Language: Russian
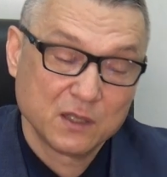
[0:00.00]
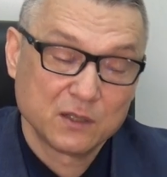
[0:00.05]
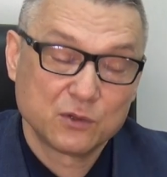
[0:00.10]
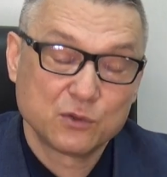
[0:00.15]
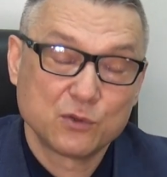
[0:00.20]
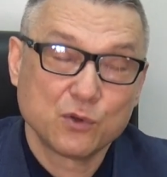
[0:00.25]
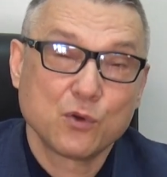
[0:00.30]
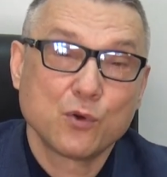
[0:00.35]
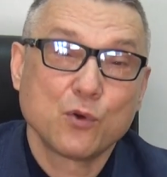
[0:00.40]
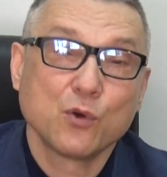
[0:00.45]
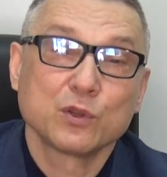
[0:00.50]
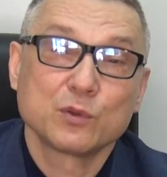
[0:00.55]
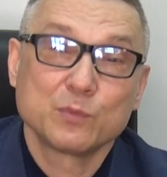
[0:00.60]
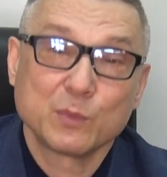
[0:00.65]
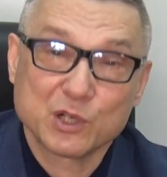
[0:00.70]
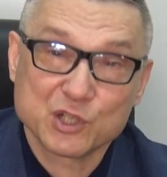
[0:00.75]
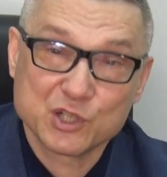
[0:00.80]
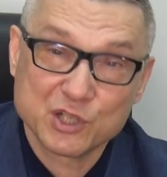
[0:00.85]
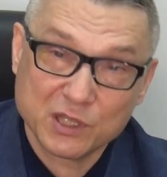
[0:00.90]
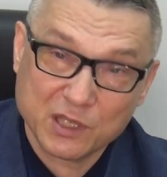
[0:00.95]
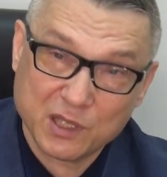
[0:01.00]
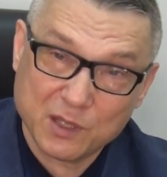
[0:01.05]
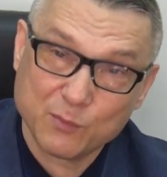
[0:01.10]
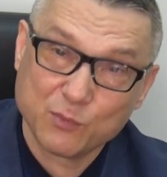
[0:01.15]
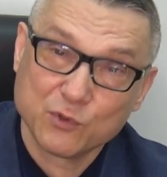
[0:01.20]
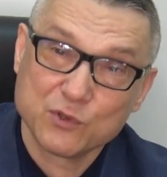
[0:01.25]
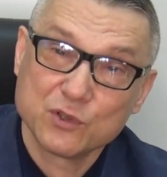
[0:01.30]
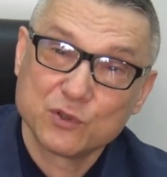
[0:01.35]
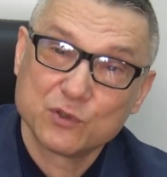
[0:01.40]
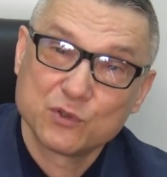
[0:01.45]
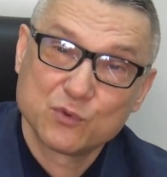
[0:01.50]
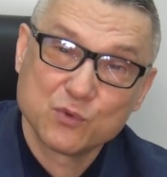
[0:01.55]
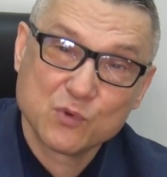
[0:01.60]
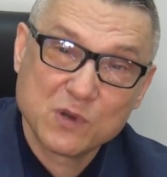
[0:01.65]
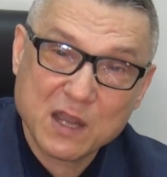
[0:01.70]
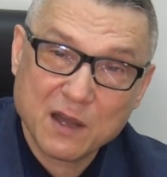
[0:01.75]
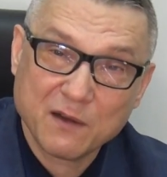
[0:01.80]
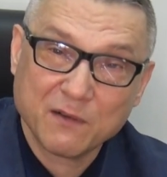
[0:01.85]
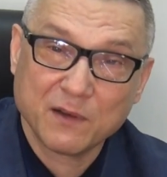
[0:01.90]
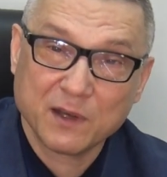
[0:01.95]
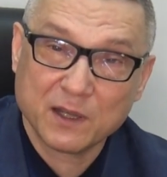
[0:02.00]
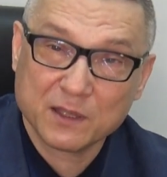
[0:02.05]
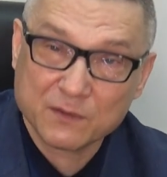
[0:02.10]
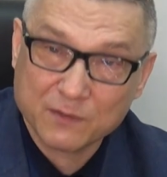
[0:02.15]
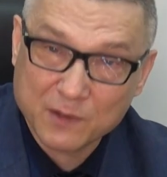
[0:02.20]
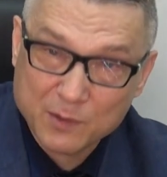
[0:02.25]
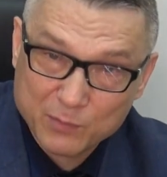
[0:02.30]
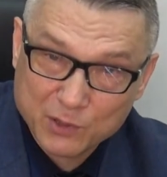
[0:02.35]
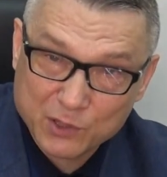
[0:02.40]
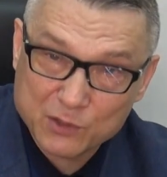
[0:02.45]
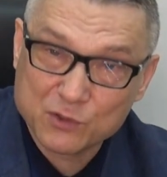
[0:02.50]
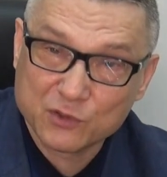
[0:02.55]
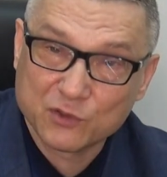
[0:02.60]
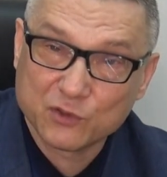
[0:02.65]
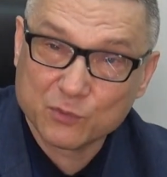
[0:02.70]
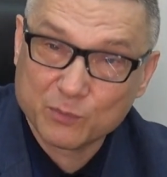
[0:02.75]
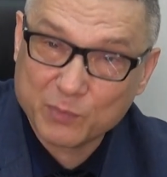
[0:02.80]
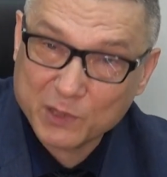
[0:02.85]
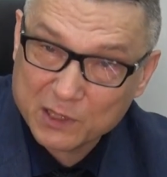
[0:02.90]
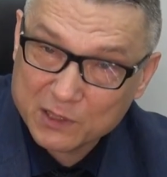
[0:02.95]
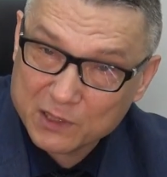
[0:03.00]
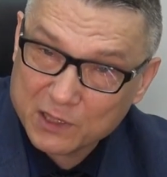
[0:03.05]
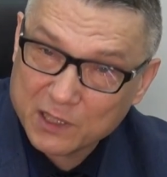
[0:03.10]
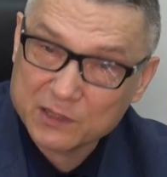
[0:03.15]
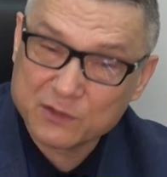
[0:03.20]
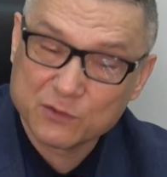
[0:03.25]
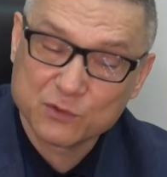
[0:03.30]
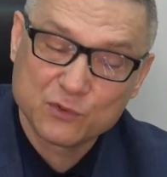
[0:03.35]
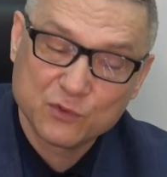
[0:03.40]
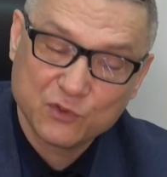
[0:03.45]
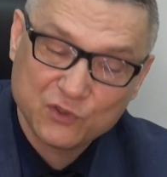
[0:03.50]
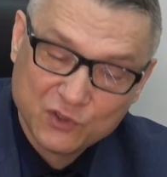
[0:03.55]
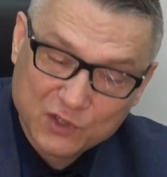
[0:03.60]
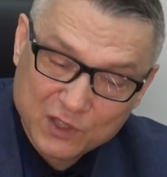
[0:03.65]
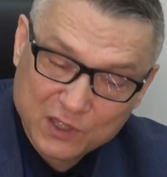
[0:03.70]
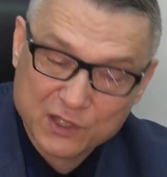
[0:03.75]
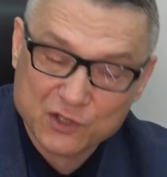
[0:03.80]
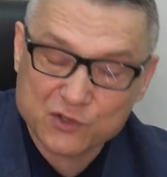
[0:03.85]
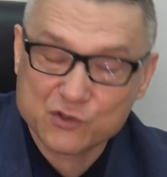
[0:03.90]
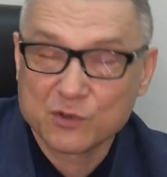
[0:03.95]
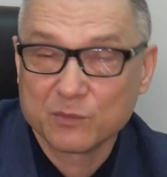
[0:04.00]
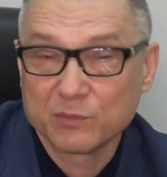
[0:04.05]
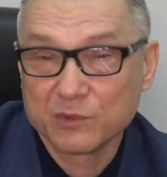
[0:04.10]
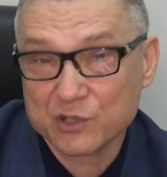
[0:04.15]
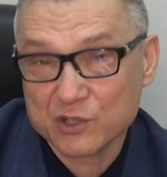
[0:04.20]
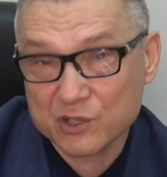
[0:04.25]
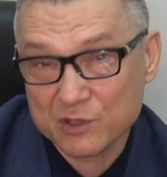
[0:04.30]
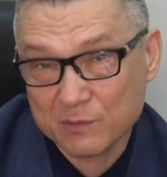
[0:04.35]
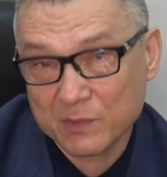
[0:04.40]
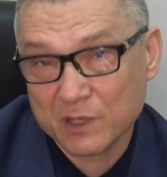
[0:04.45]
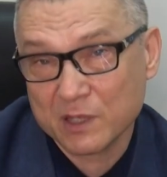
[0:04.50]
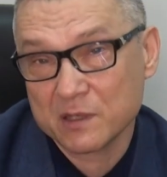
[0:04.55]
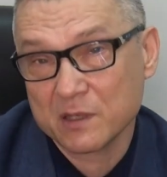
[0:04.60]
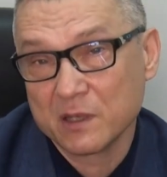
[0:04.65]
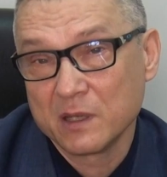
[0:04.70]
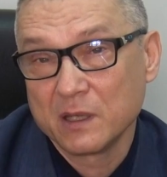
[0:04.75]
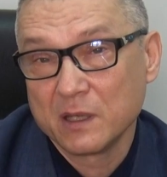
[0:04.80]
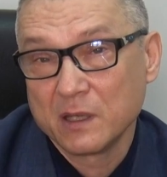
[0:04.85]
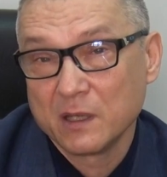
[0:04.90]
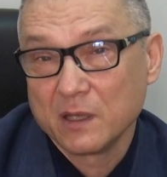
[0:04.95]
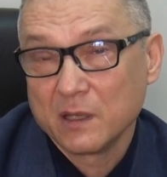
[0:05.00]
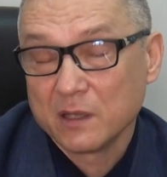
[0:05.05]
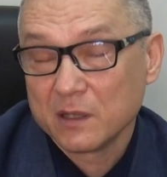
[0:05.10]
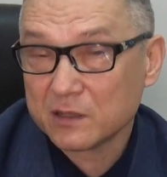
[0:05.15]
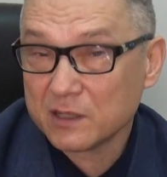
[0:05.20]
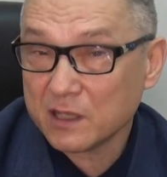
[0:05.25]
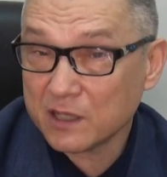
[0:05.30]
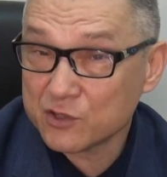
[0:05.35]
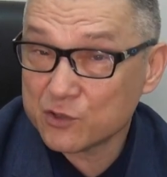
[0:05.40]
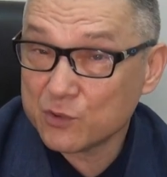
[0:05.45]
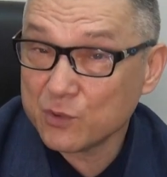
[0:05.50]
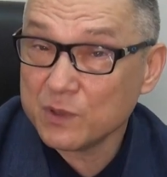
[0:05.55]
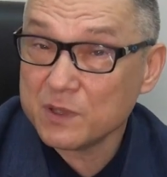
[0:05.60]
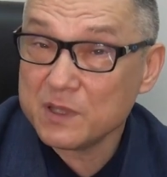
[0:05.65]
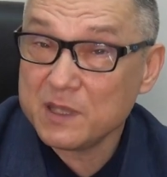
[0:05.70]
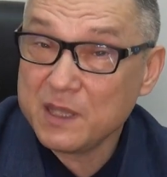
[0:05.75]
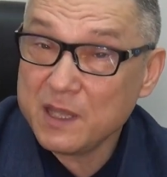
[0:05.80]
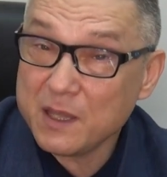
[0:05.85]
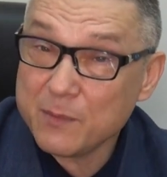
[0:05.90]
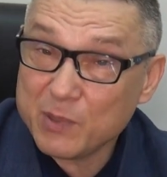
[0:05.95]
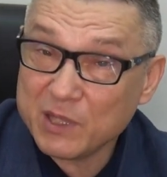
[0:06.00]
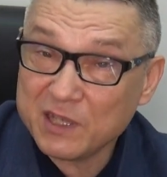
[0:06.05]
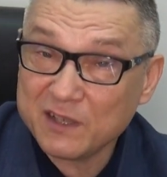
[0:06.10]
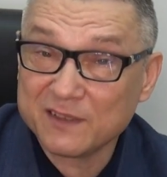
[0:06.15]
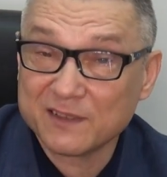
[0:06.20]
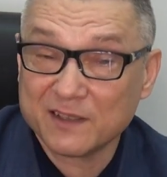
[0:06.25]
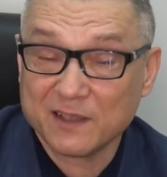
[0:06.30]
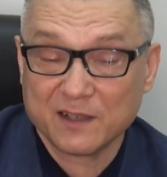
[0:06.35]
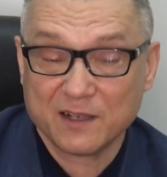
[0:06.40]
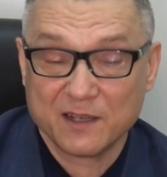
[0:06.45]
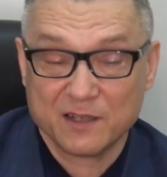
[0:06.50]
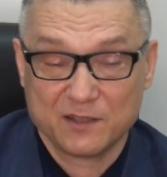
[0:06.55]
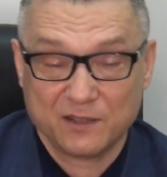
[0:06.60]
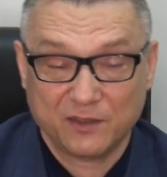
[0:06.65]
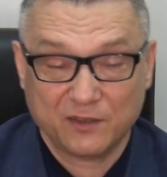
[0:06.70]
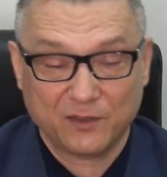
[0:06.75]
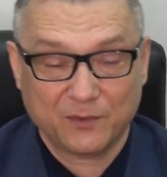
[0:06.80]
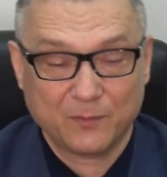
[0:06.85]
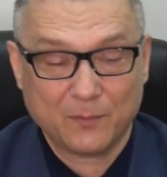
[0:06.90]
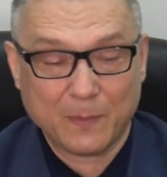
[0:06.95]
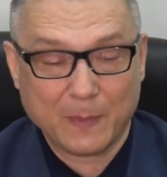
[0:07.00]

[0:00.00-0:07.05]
то ход машинки будет туговат. Вам придется прикладывать усилия, чтобы нажимать. Так что не перестарайтесь.